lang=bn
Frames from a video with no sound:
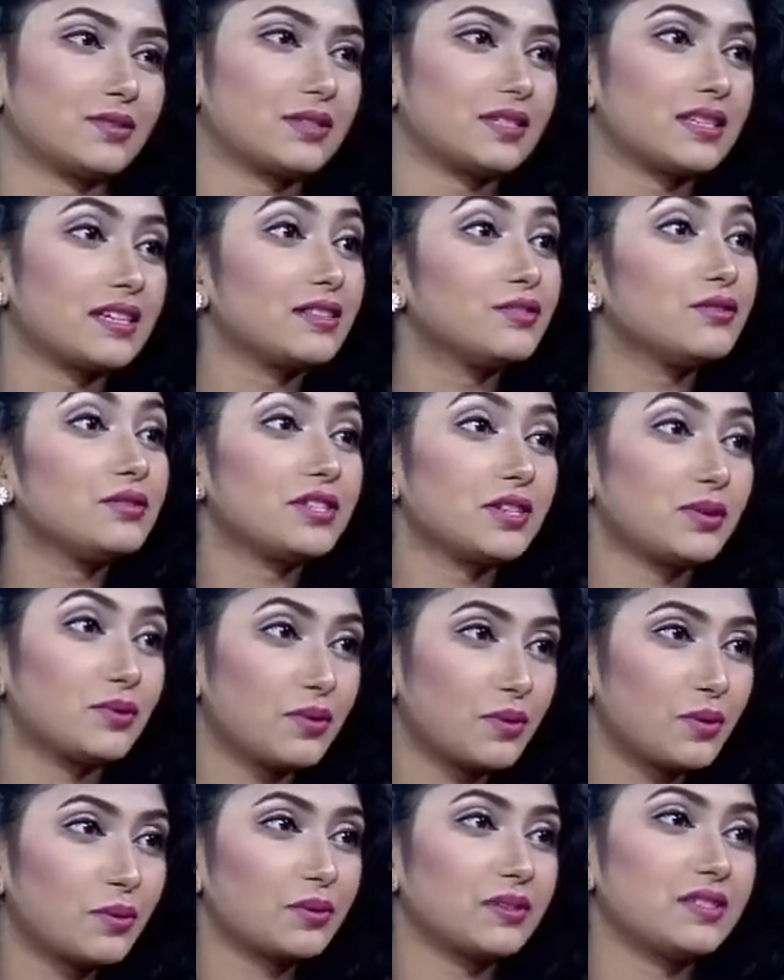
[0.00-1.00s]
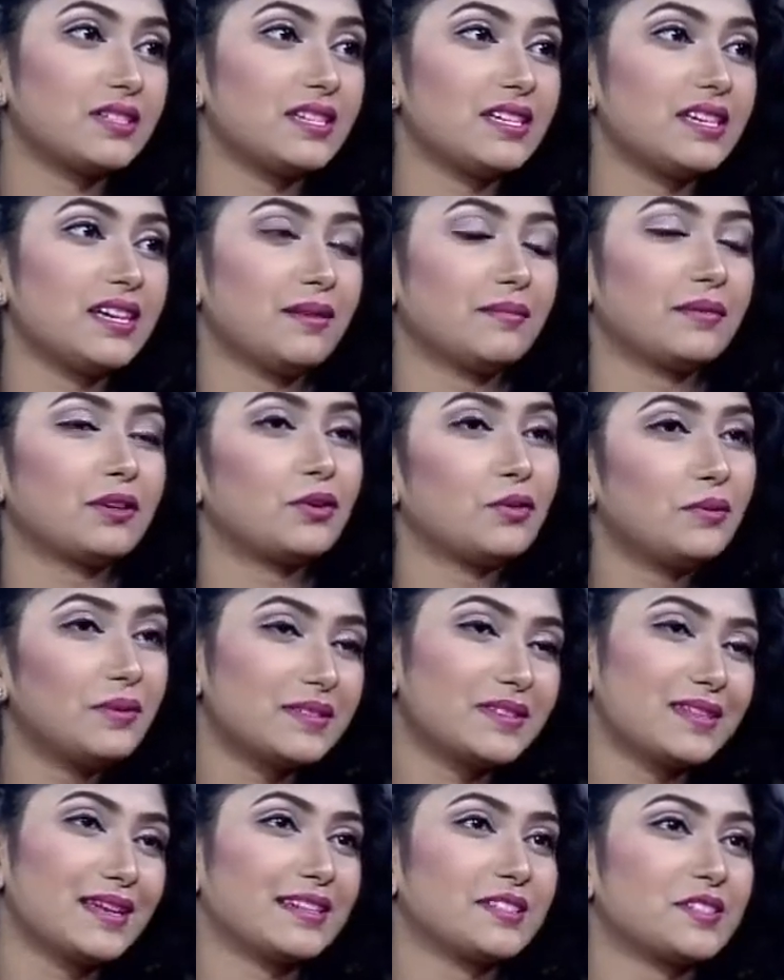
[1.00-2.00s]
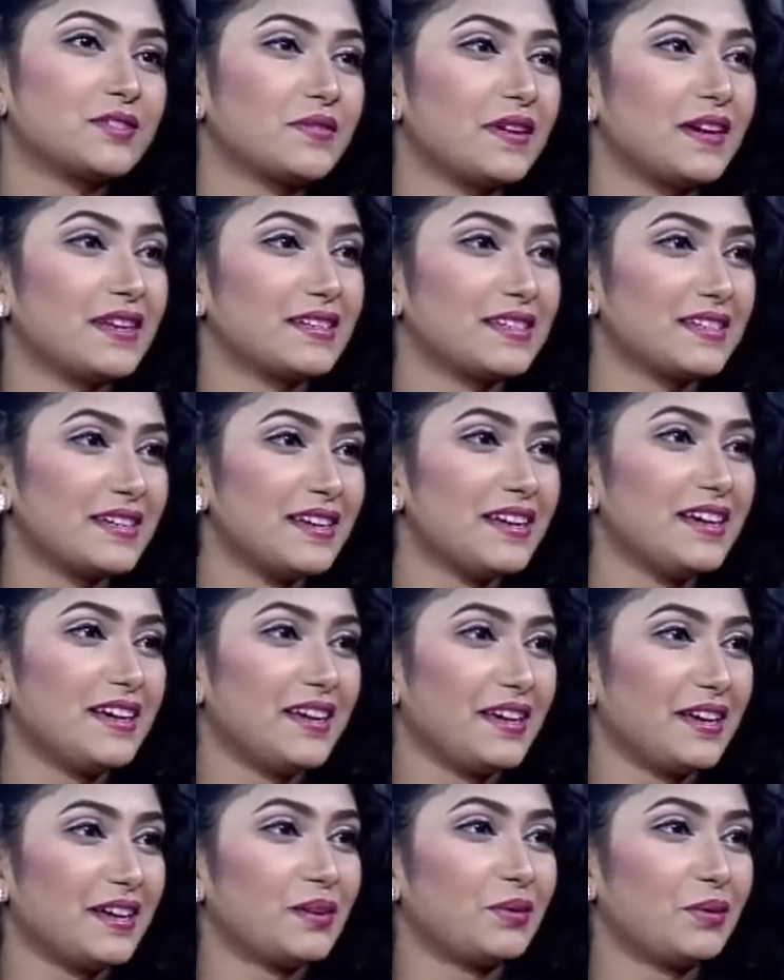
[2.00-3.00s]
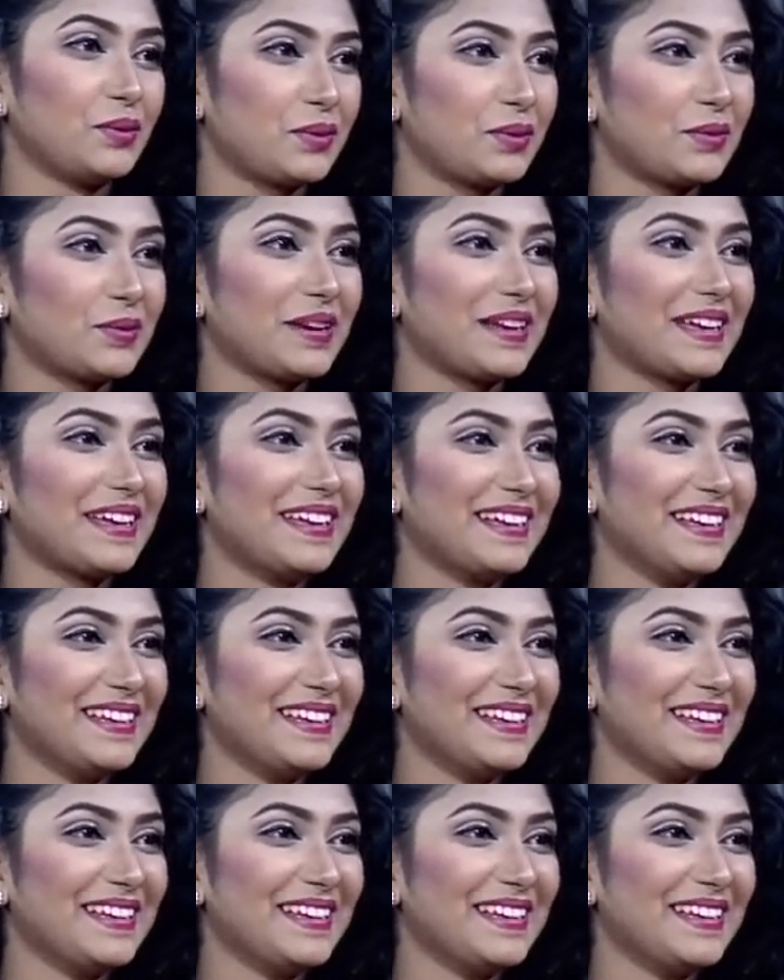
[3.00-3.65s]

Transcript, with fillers: হচ্ছে কিন্তু যেগুলো করছি আমি খুবই স্যাটিসফাইড আচ্ছা। এগুলো করে